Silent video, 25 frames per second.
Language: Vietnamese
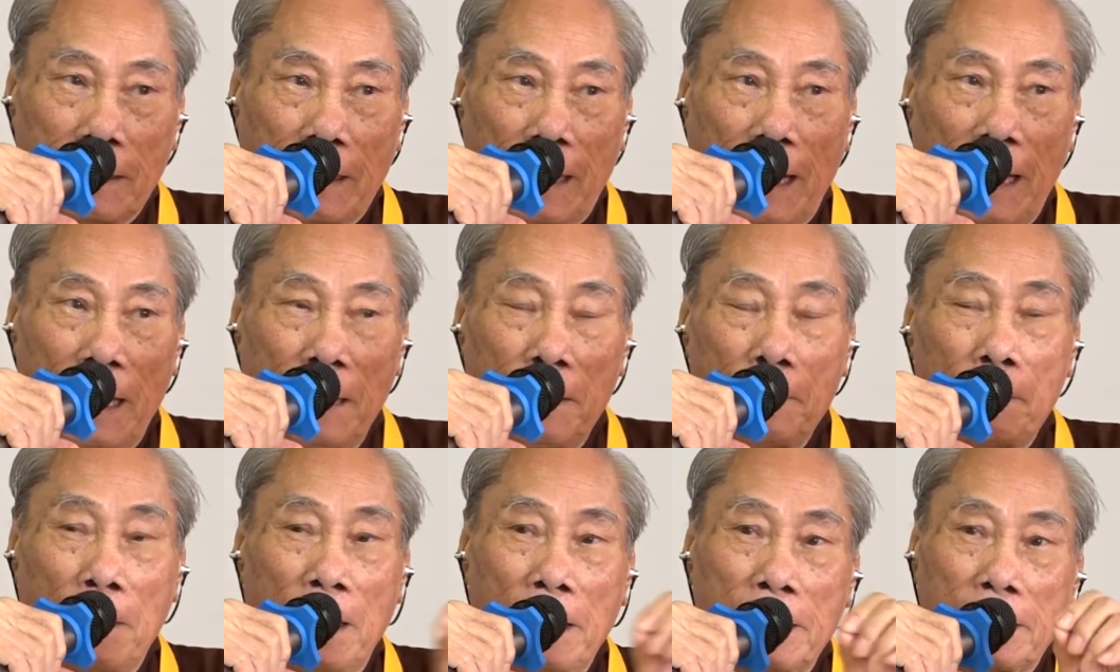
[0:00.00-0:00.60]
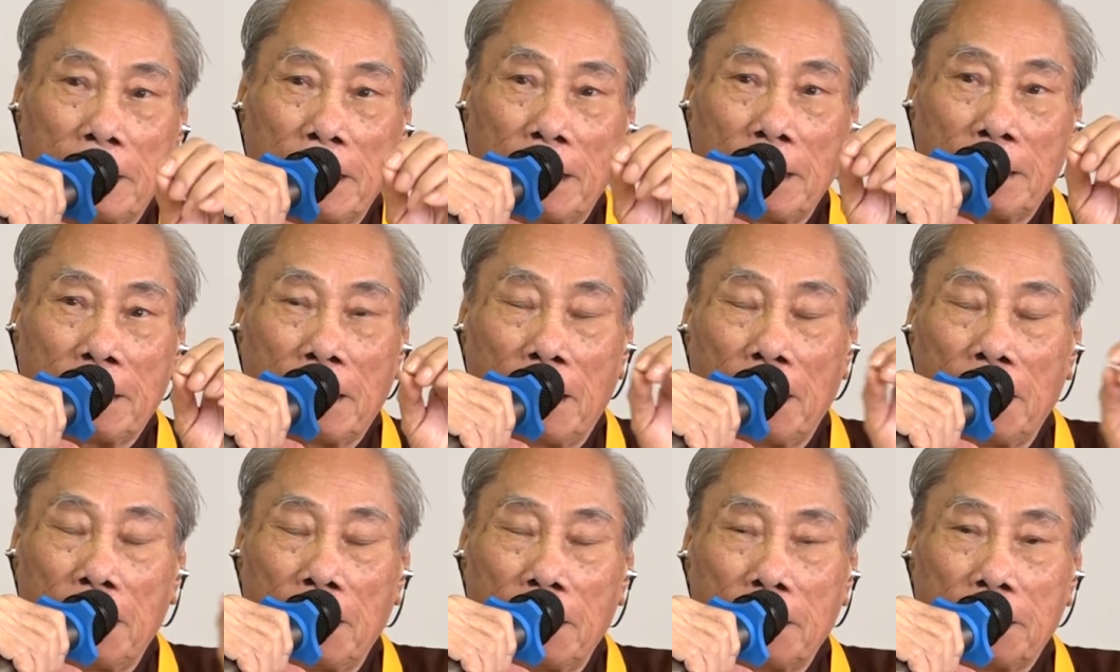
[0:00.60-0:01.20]
Cái bên cái
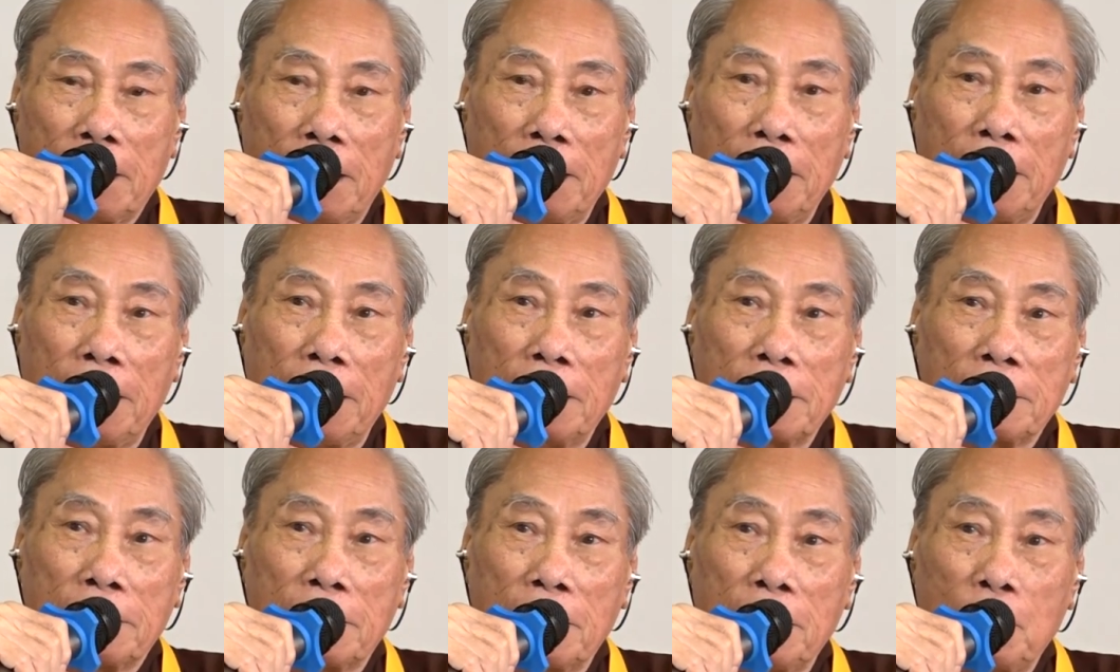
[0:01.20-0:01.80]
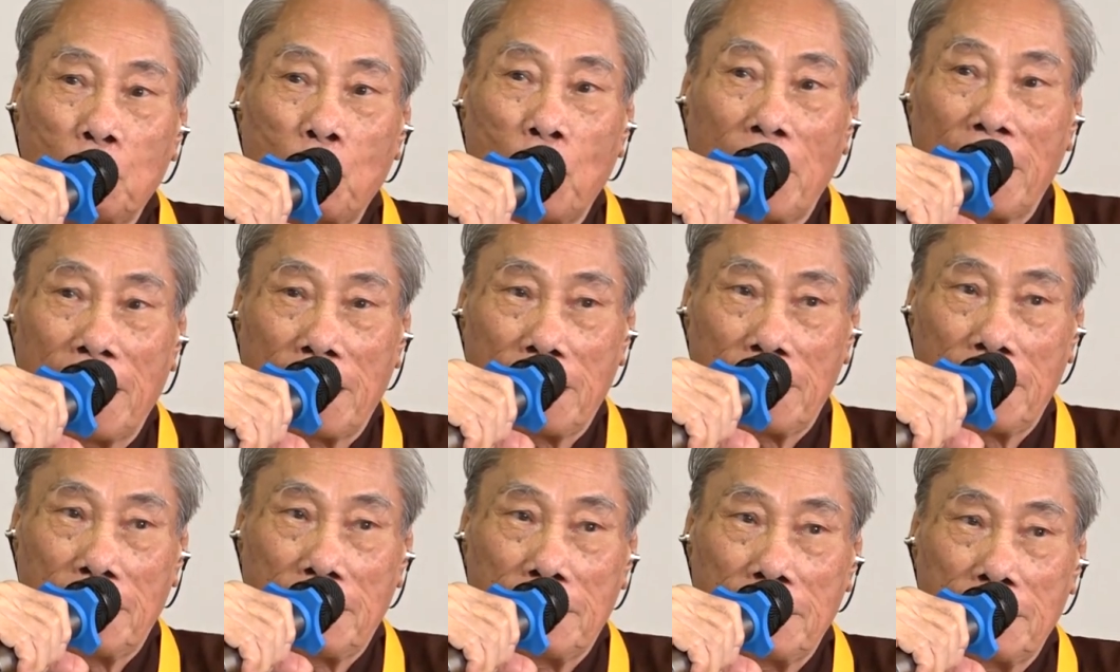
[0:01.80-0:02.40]
cái, cái điện từ
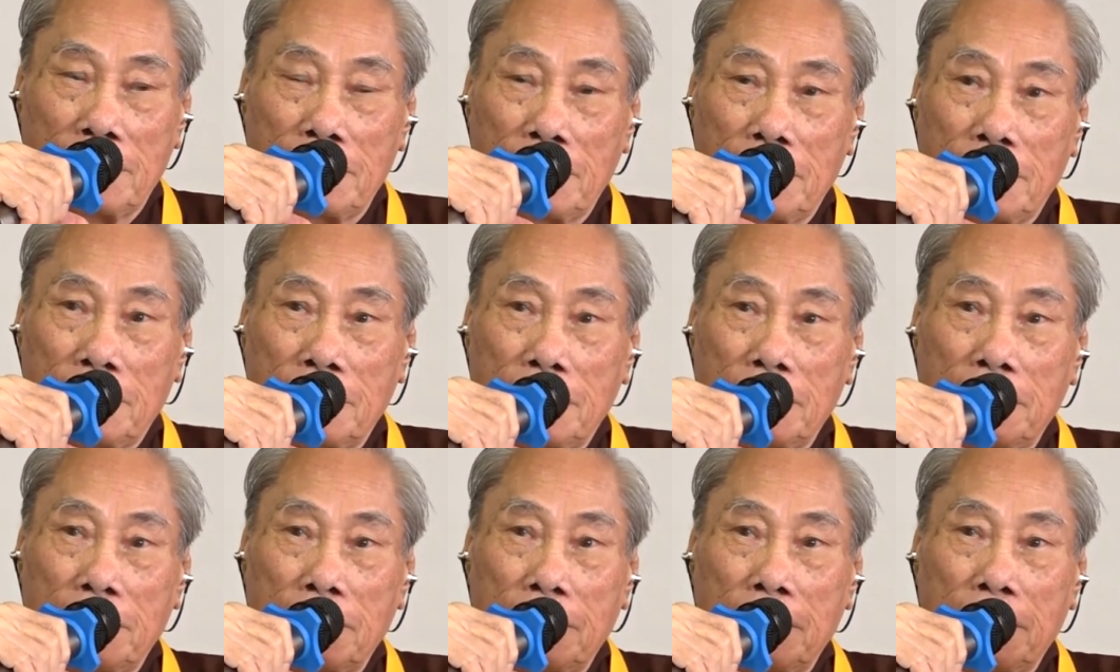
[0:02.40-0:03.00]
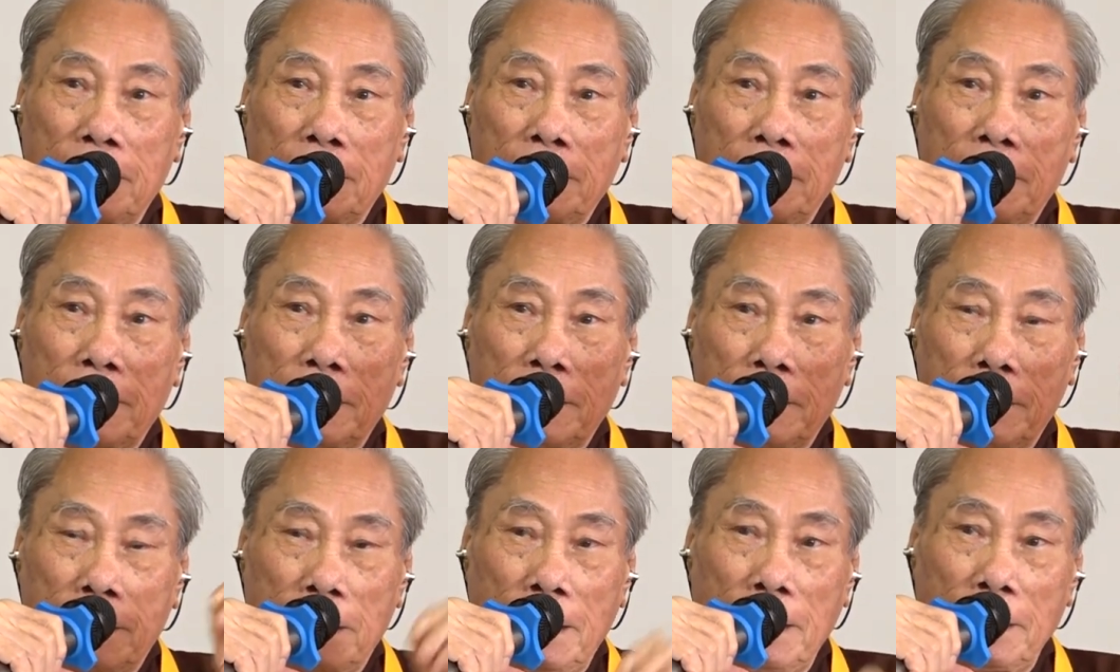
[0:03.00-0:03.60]
quang á,
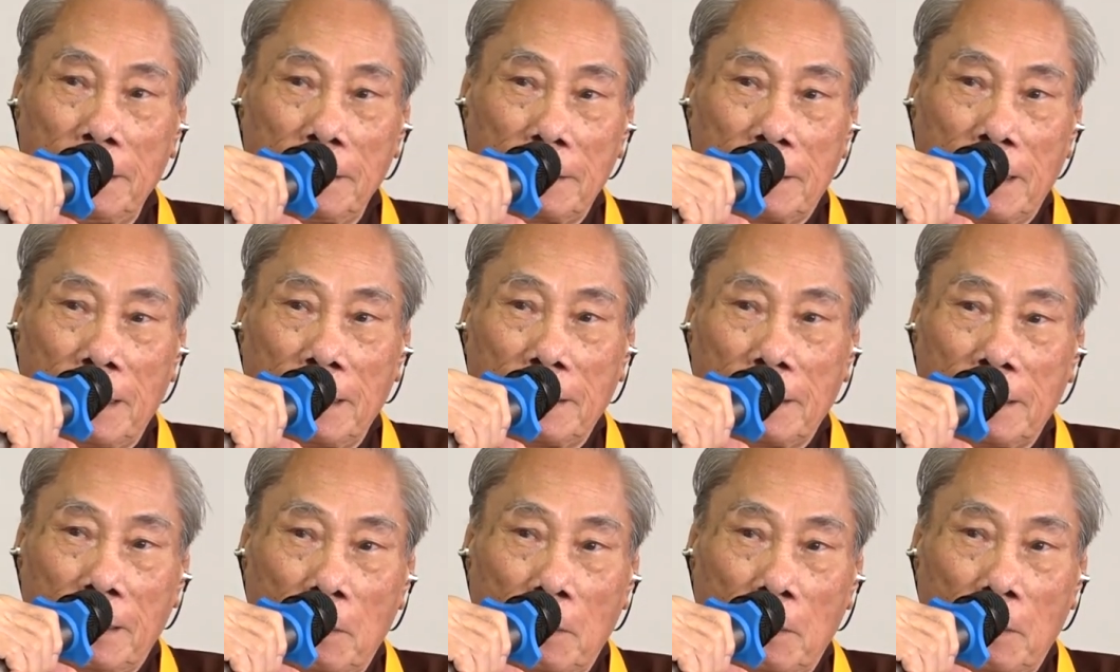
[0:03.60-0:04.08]
với cái